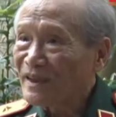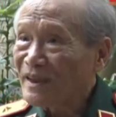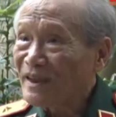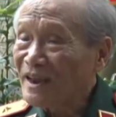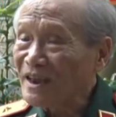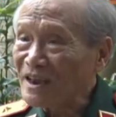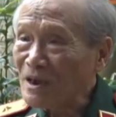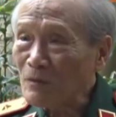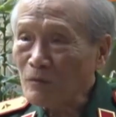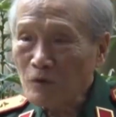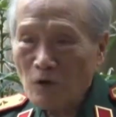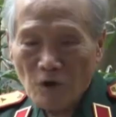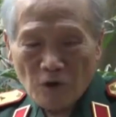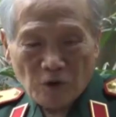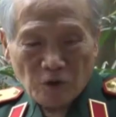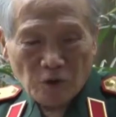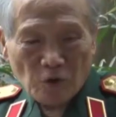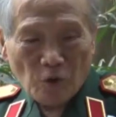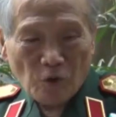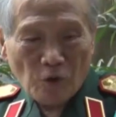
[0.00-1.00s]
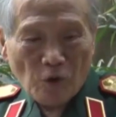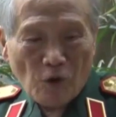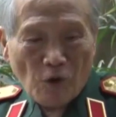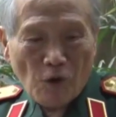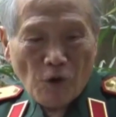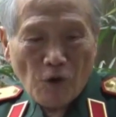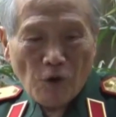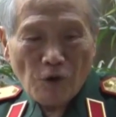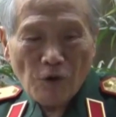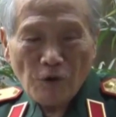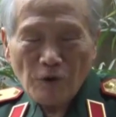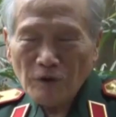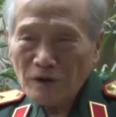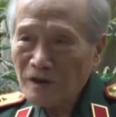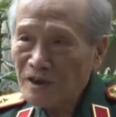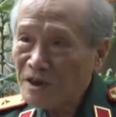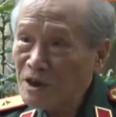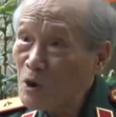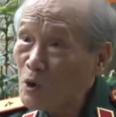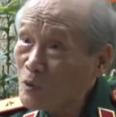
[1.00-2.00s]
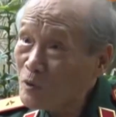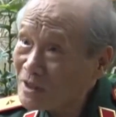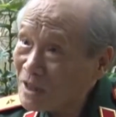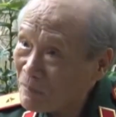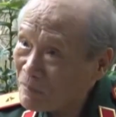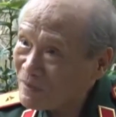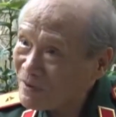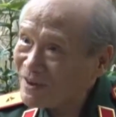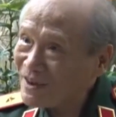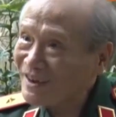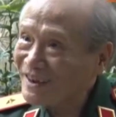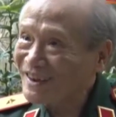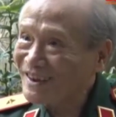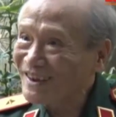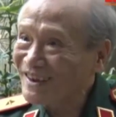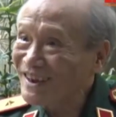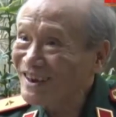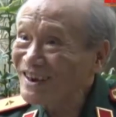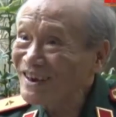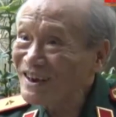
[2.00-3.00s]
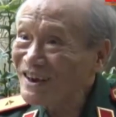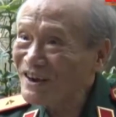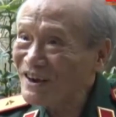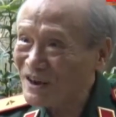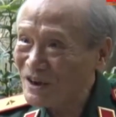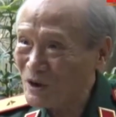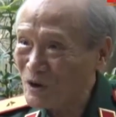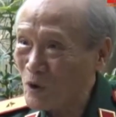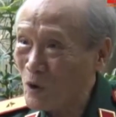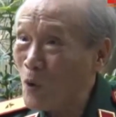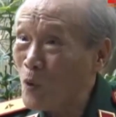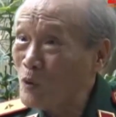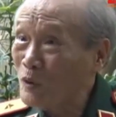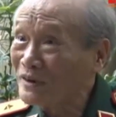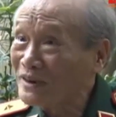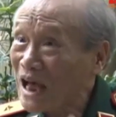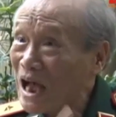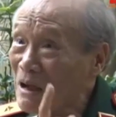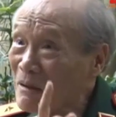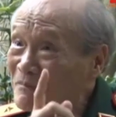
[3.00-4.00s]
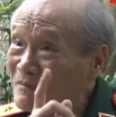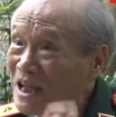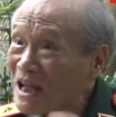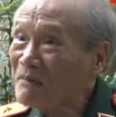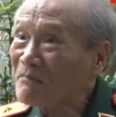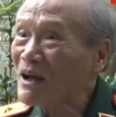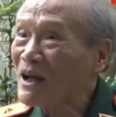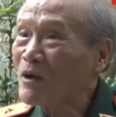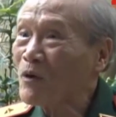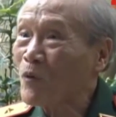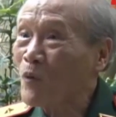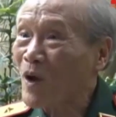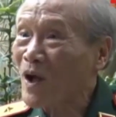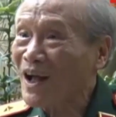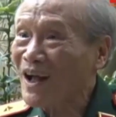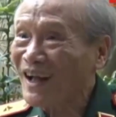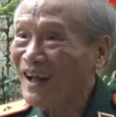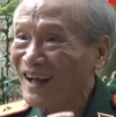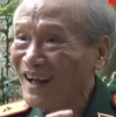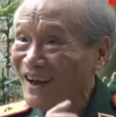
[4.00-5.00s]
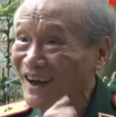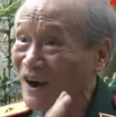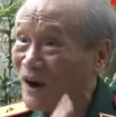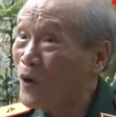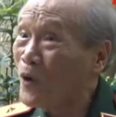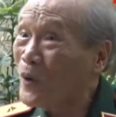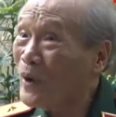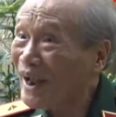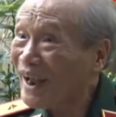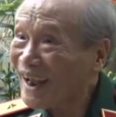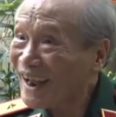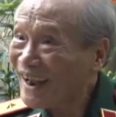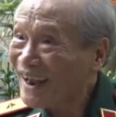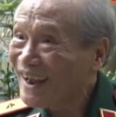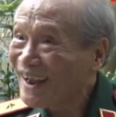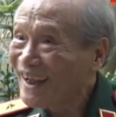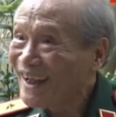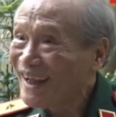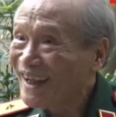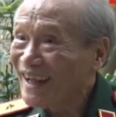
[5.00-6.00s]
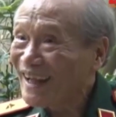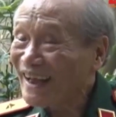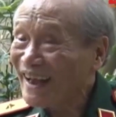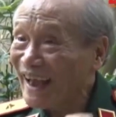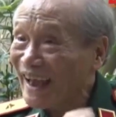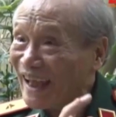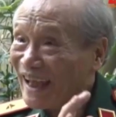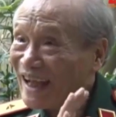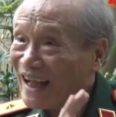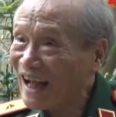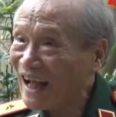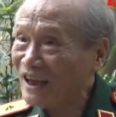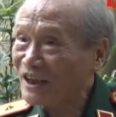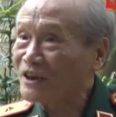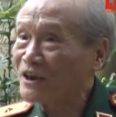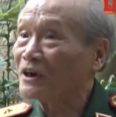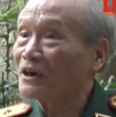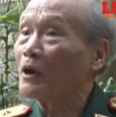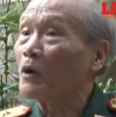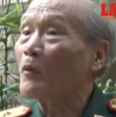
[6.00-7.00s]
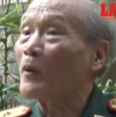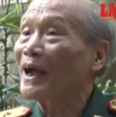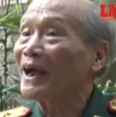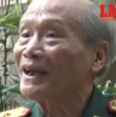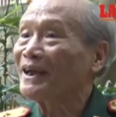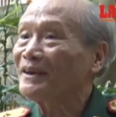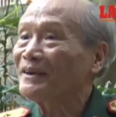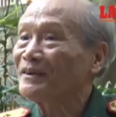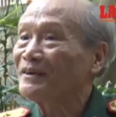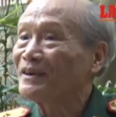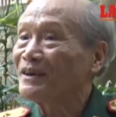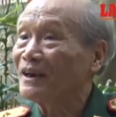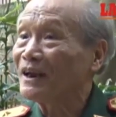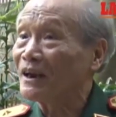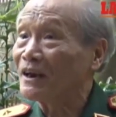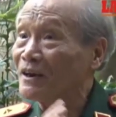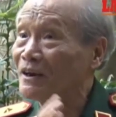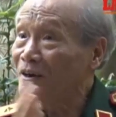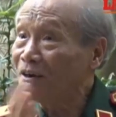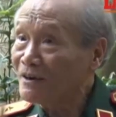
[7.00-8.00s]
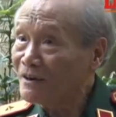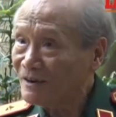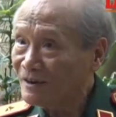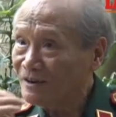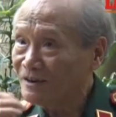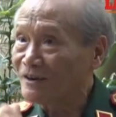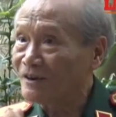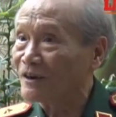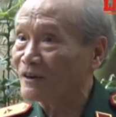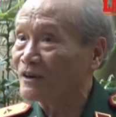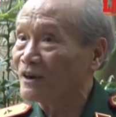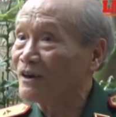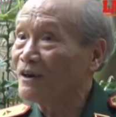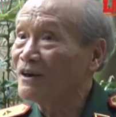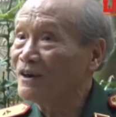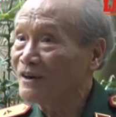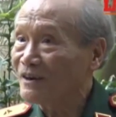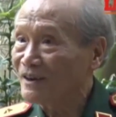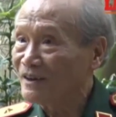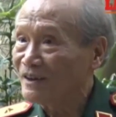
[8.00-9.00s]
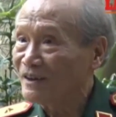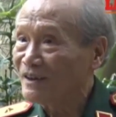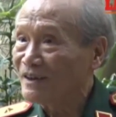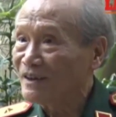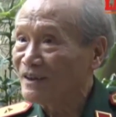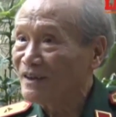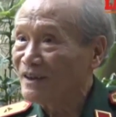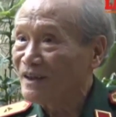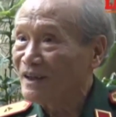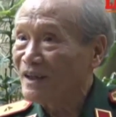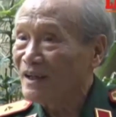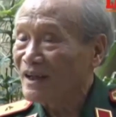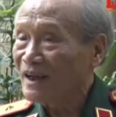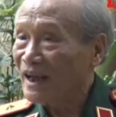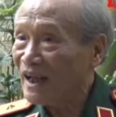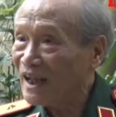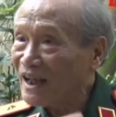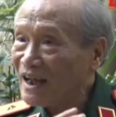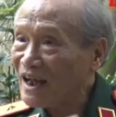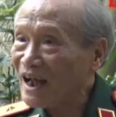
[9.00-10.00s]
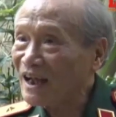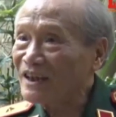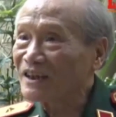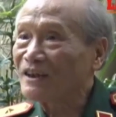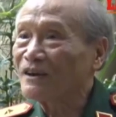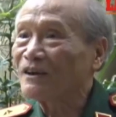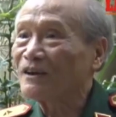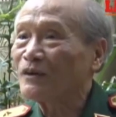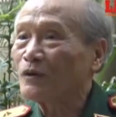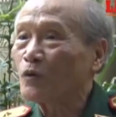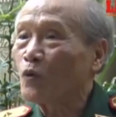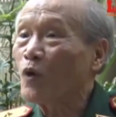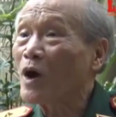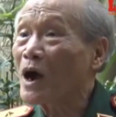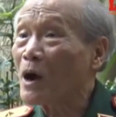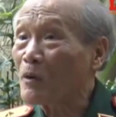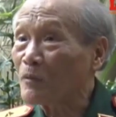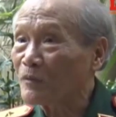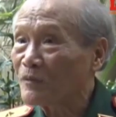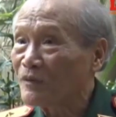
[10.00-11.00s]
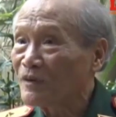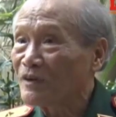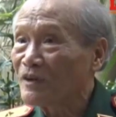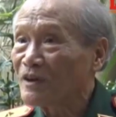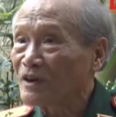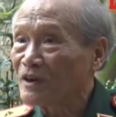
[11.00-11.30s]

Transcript: thì trong đó tôi có sưu tầm được những người cùng tham gia bãi khóa ở Huế kể cả trường Đồng Khánh là nữ trường nữ kể cả trường quốc học